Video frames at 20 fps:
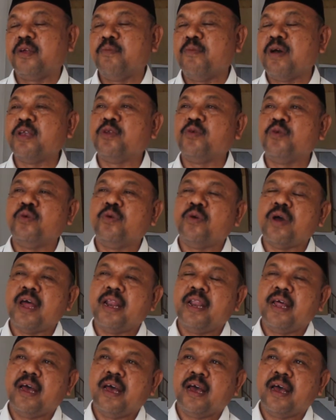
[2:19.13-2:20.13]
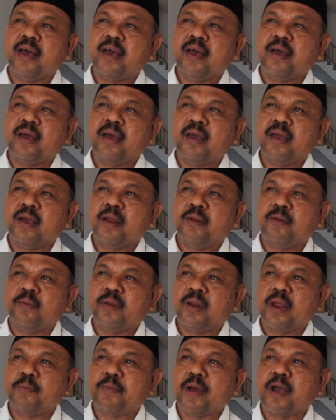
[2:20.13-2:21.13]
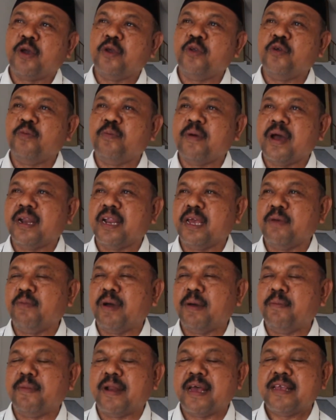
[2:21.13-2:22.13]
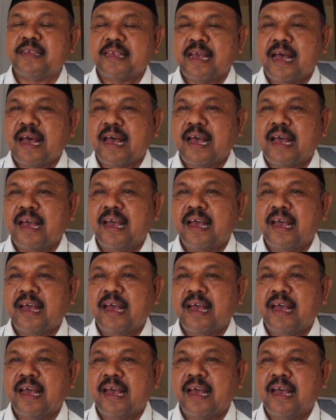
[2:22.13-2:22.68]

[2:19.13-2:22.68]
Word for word: Masuk ada pipa tujuan, pipa menasang,